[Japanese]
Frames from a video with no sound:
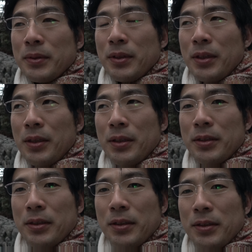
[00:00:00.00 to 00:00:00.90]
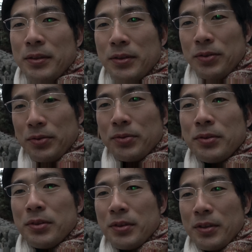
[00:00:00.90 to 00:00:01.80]
A 型が2種
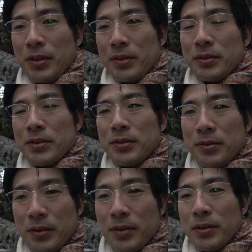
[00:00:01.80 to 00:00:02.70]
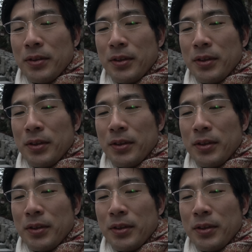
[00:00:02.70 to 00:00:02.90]
類あるらしくて、